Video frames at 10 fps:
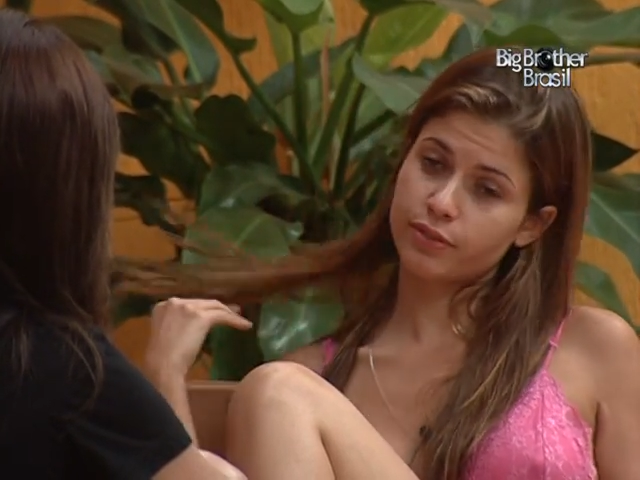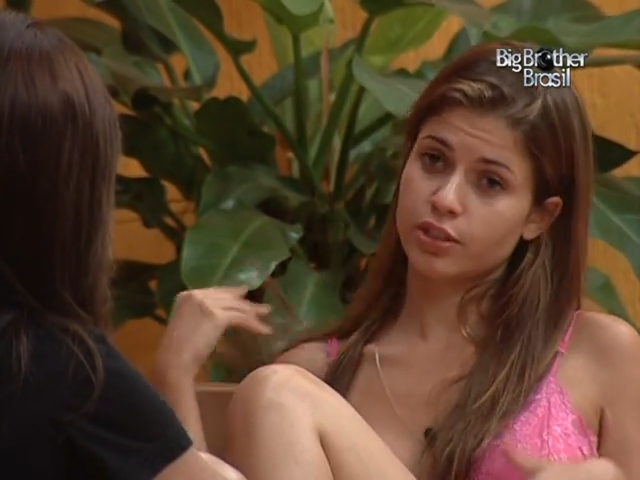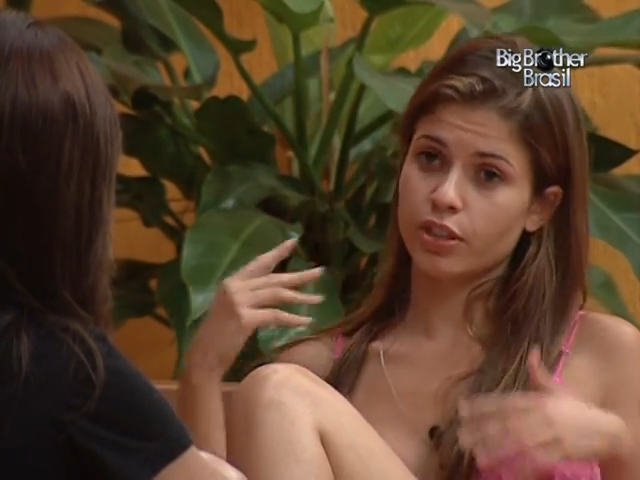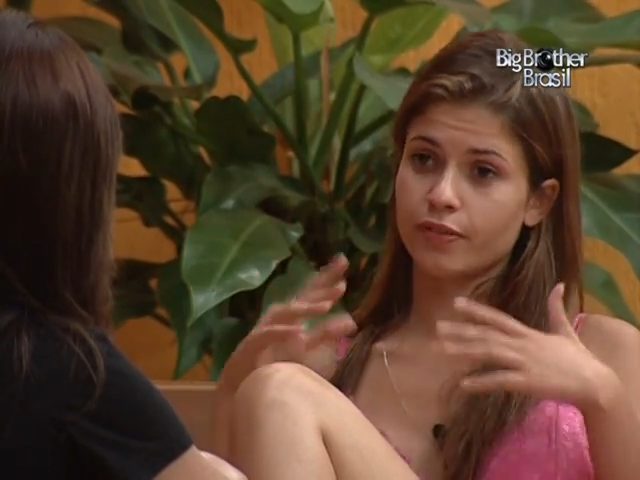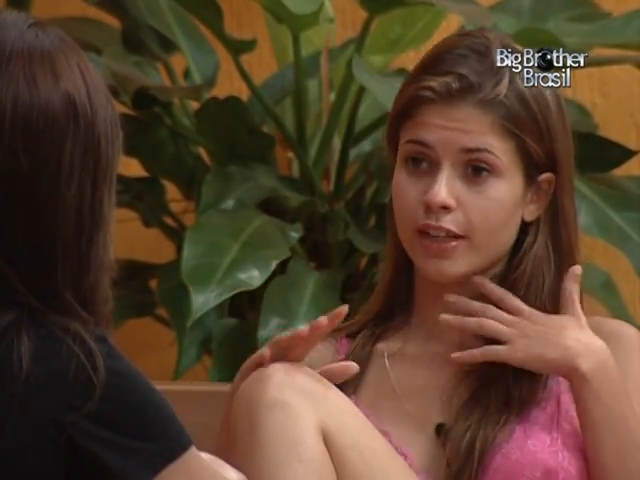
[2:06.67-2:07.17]

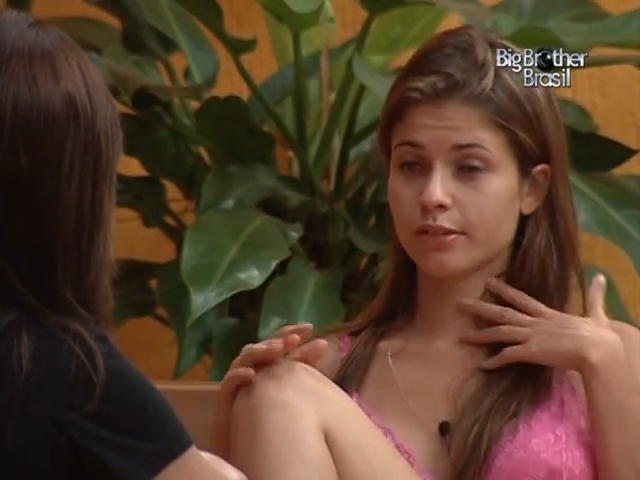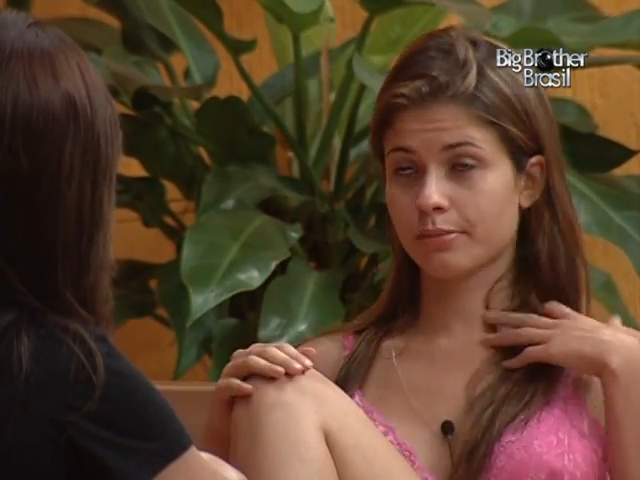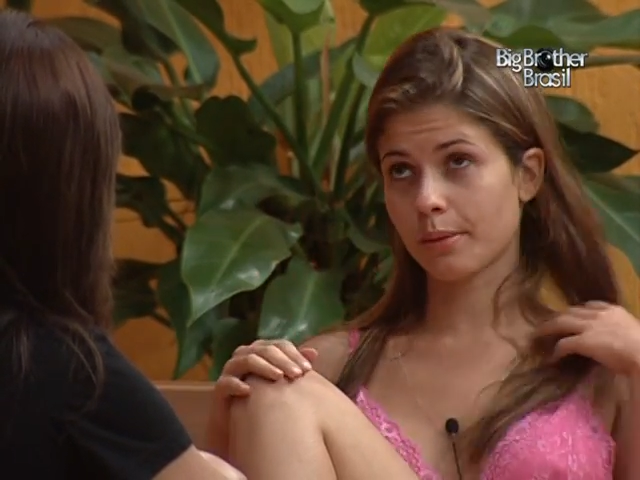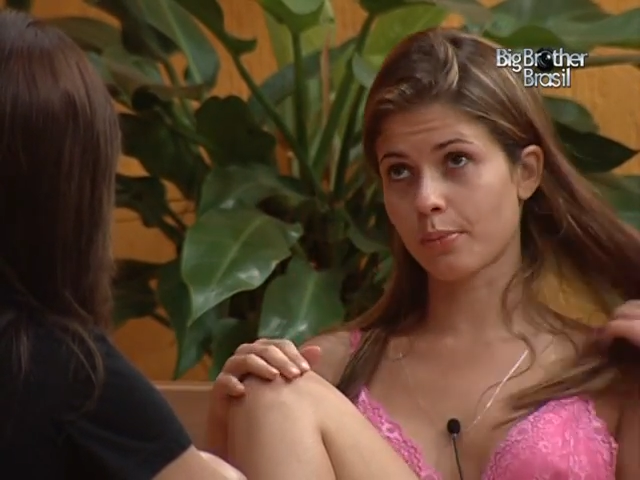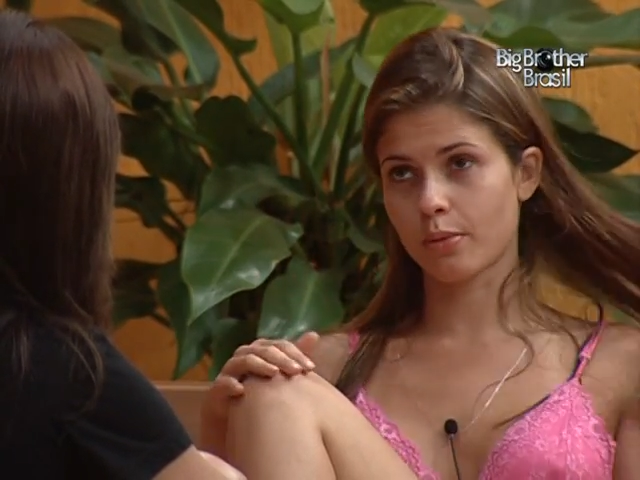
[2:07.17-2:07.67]
tinha ficado
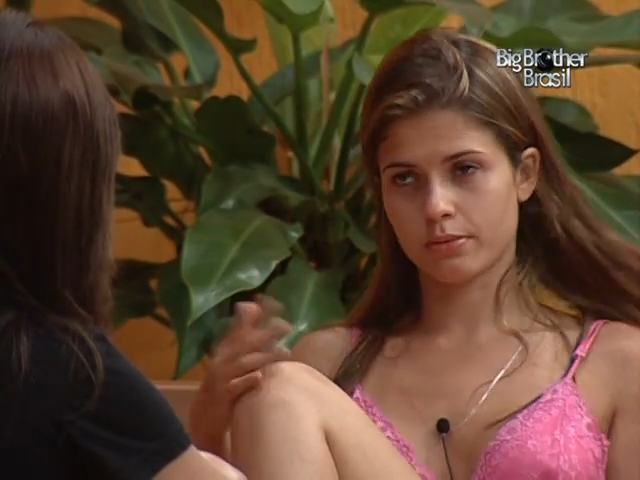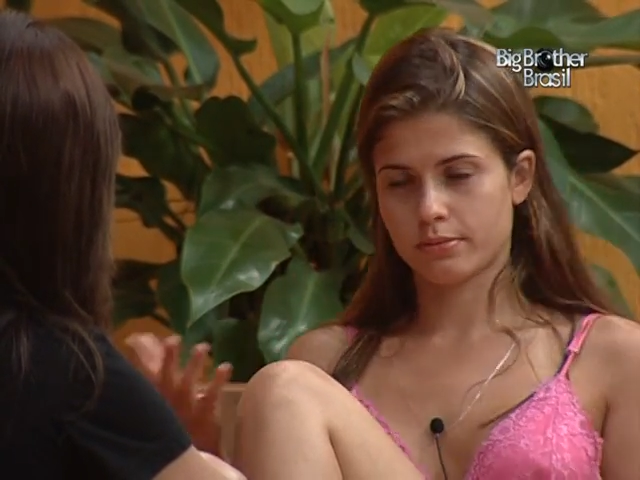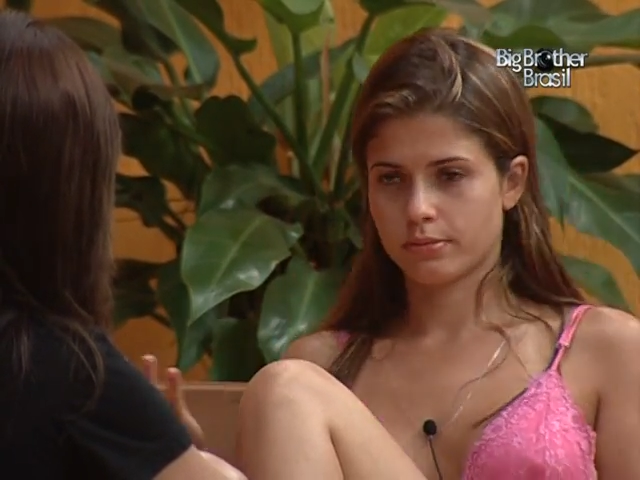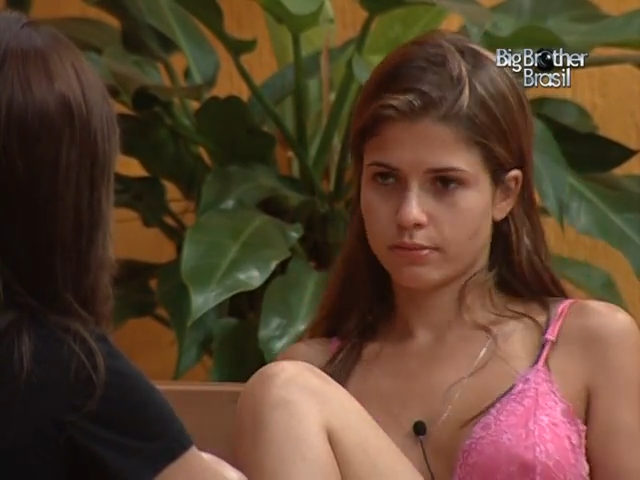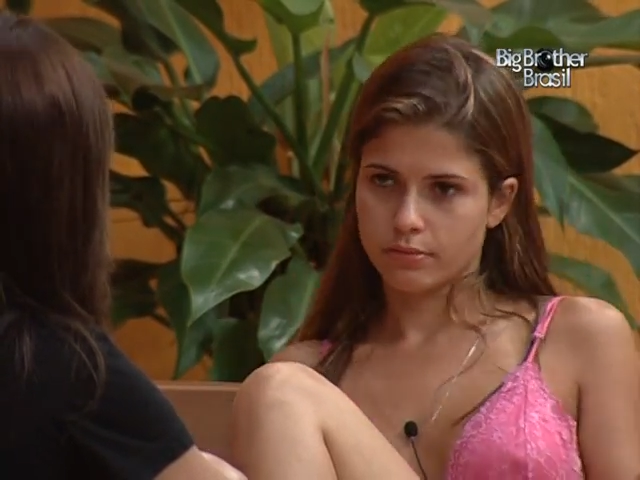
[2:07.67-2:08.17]
numa boa.
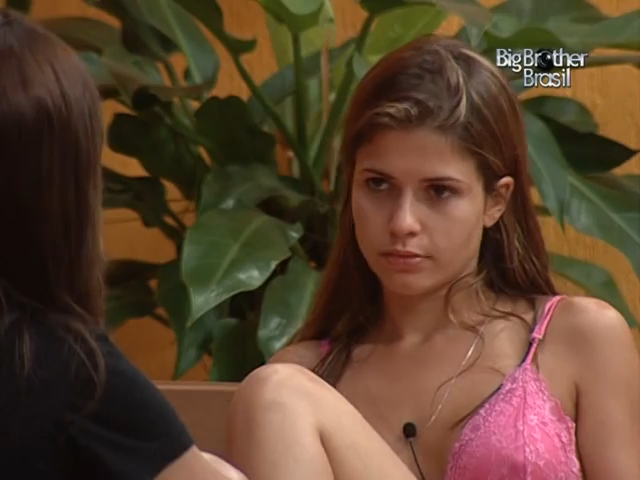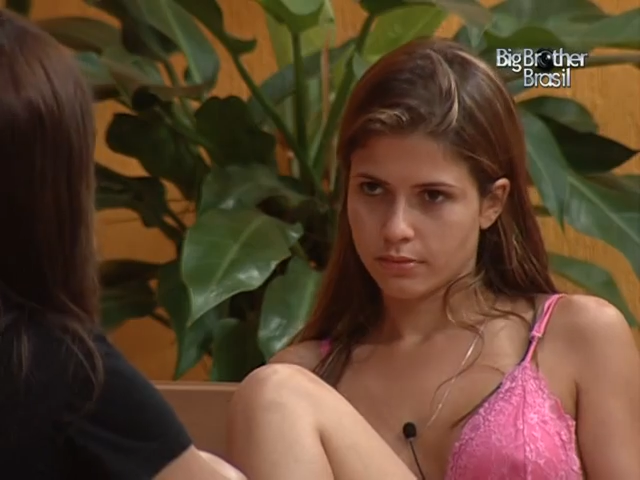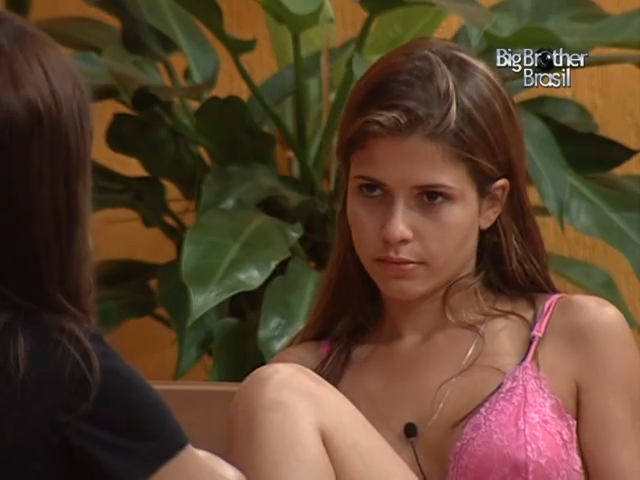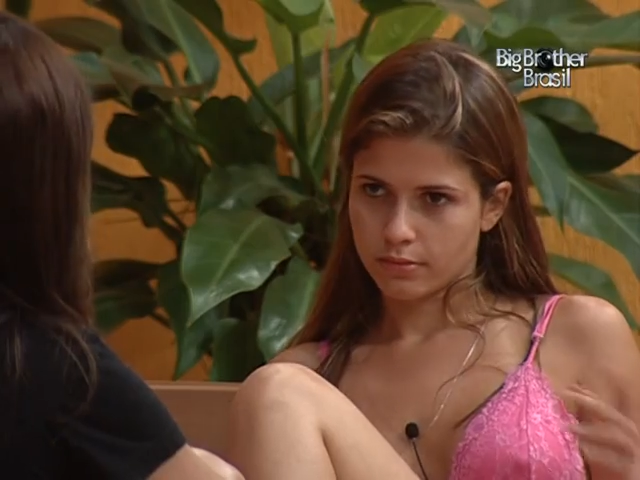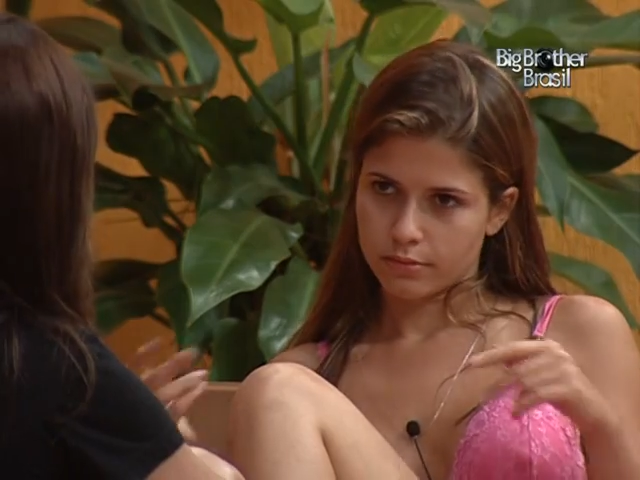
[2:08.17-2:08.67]

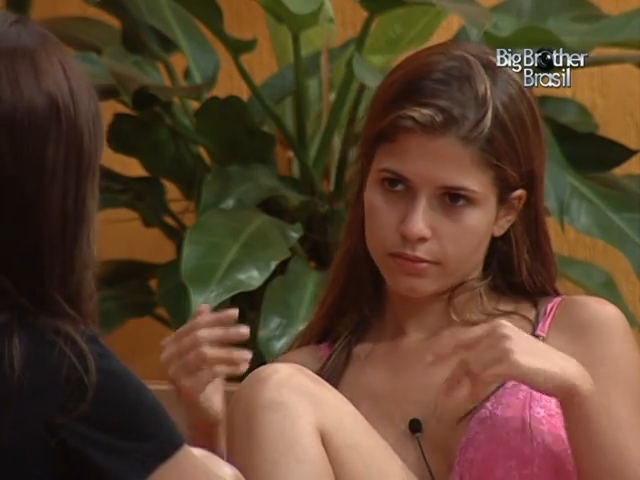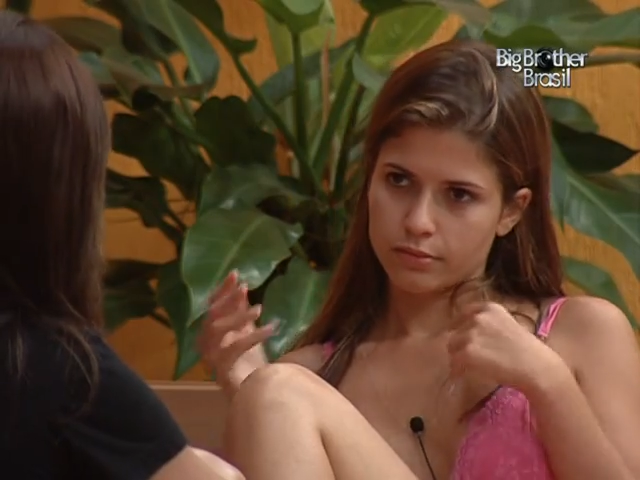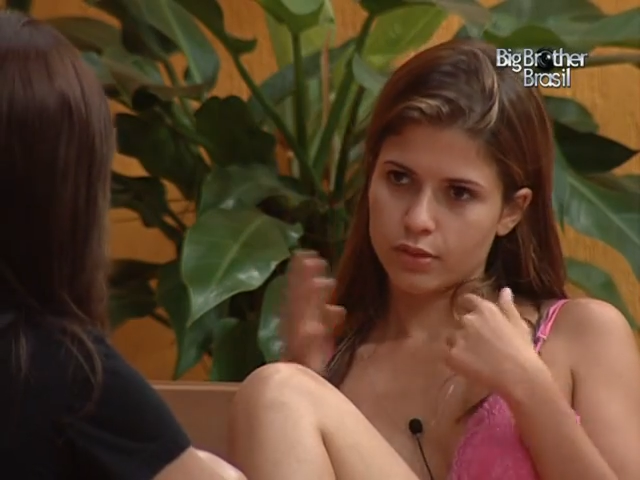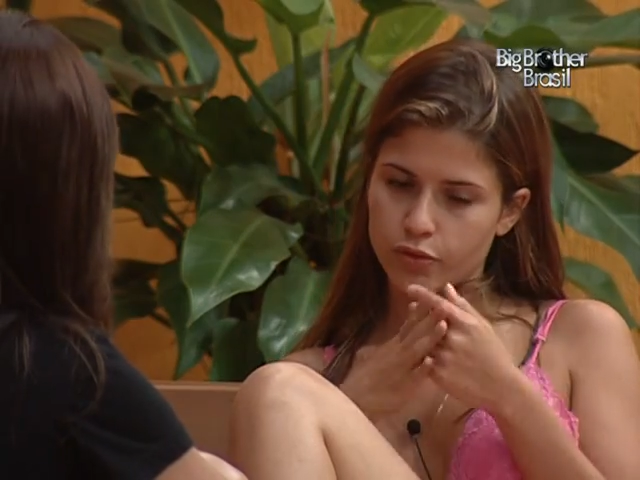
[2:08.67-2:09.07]
Isso